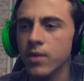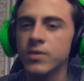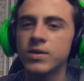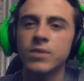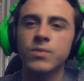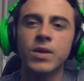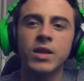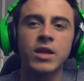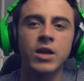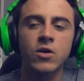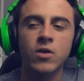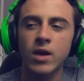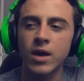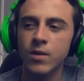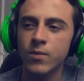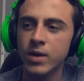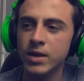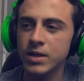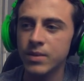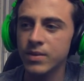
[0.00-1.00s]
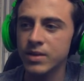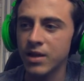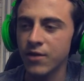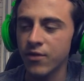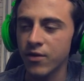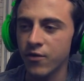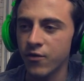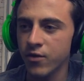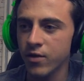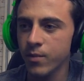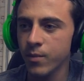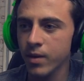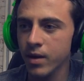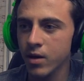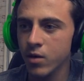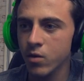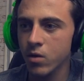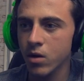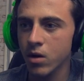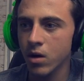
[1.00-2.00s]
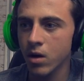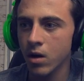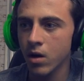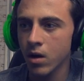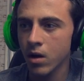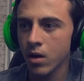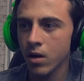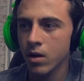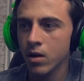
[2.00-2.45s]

vous êtes bien d'accord avec moi, les amis, ça fait flipper, quoi.